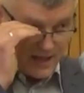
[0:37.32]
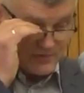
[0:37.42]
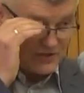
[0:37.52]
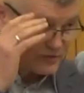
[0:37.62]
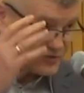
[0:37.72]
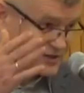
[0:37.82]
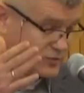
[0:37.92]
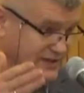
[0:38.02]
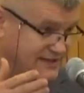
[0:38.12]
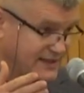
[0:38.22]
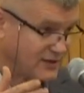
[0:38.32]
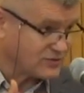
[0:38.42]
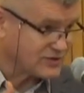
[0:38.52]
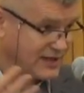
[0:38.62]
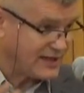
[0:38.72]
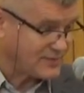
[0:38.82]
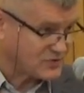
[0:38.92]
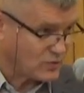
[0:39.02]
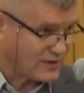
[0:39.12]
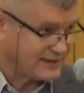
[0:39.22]
a może ktoś żałuje z tego, że na
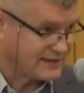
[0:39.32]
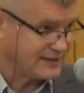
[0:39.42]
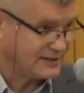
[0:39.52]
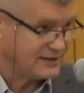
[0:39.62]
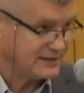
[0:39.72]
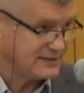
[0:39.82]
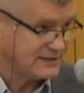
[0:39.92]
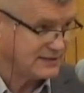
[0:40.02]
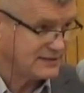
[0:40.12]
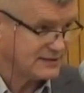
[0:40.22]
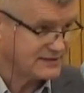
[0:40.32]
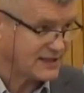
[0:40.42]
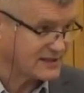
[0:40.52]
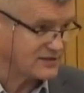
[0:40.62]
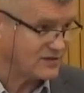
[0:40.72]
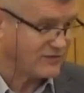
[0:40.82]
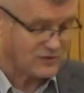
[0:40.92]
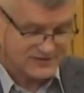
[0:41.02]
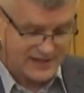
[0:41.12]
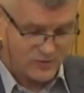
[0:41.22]
przykład
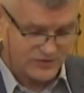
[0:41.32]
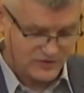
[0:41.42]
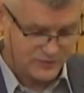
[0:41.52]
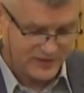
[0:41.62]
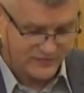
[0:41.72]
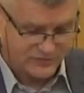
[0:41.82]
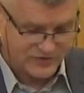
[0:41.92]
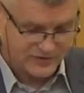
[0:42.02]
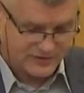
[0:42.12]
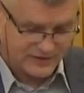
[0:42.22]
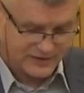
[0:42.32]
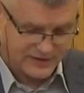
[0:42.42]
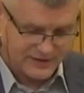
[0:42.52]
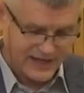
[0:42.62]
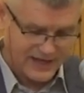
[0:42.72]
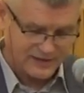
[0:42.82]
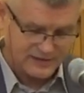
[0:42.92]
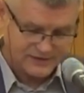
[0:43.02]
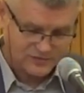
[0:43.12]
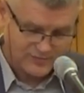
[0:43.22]
zrezygnował z nauki śpiewu czy gry na
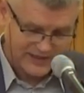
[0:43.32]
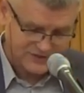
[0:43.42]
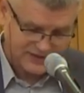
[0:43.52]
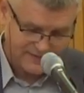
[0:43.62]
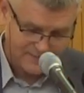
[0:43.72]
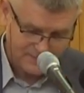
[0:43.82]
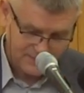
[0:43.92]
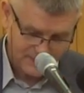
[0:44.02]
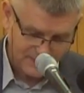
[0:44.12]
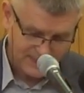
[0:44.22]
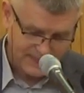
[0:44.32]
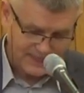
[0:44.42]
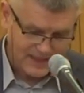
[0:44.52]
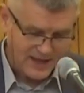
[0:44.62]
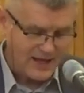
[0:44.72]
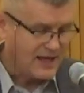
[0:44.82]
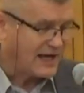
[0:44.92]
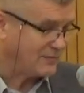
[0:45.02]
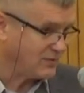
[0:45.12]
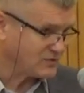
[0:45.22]
instrumencie?
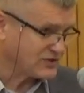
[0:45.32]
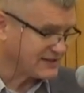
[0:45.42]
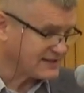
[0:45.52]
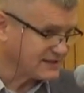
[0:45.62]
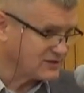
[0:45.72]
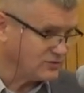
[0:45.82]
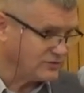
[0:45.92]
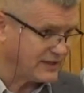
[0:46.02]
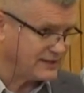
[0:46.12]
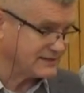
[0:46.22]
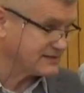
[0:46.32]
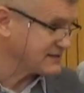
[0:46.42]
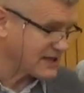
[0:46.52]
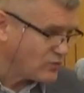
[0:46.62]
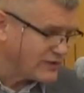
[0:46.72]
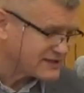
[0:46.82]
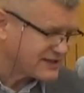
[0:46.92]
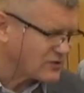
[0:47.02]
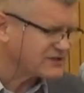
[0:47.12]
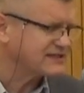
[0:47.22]
Albo może rezygnuje, żałujesz
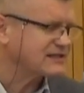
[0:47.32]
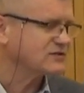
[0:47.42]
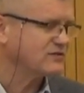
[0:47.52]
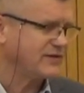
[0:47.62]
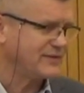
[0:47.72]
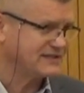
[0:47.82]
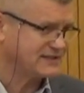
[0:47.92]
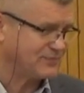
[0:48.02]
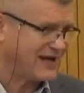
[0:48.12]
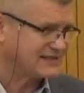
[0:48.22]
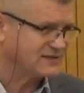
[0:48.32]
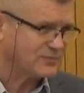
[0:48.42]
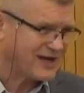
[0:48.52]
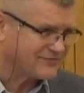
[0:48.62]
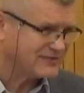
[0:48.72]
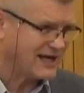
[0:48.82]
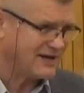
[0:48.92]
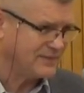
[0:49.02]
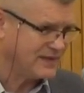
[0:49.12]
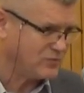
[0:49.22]
tego, że zrezygnowałeś z pracy. Co
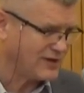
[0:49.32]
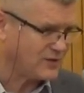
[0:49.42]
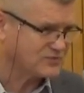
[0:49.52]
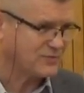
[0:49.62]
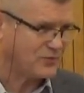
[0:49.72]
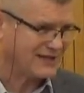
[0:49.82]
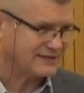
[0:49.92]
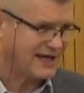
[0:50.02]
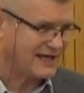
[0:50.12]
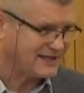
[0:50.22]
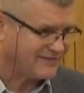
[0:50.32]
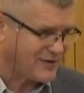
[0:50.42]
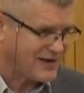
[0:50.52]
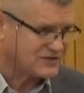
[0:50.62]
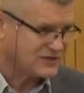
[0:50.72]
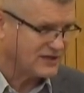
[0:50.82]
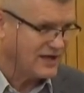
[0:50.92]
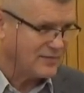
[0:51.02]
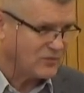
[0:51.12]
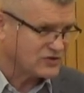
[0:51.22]
prawda, nie była dobrze płatna, ale dawała ci
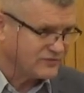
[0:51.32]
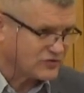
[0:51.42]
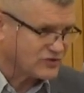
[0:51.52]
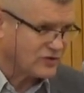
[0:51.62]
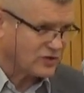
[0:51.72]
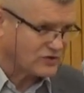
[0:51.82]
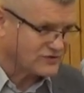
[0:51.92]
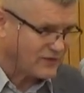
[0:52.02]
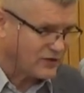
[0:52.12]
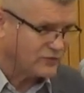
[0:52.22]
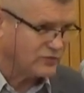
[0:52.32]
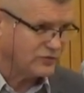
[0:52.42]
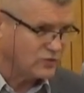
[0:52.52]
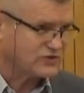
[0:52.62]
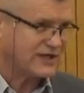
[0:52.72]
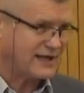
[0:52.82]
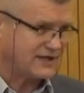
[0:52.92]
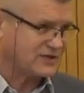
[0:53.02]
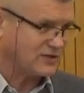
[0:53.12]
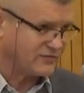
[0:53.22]
możliwość rozwoju i
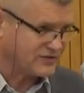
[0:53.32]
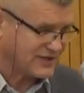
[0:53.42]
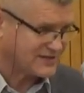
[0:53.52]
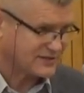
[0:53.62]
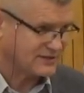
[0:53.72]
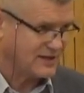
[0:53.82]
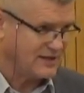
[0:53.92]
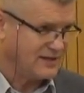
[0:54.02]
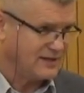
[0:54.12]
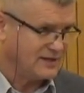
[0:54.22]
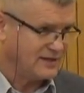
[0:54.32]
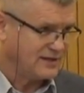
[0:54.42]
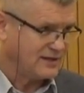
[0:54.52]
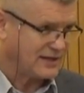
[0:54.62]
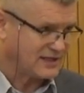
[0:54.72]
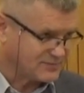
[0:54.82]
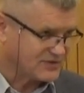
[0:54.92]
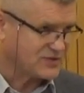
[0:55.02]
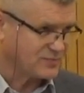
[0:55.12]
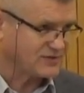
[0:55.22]
uczenia się nowych rzeczy. Ale
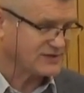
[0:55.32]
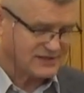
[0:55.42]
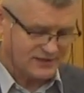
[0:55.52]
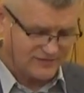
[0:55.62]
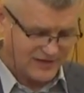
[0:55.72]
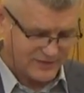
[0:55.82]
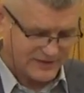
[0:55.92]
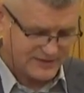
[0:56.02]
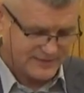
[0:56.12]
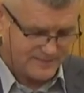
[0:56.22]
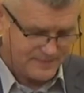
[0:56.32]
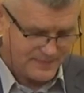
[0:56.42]
zbyt szybko zrezygnowałeś.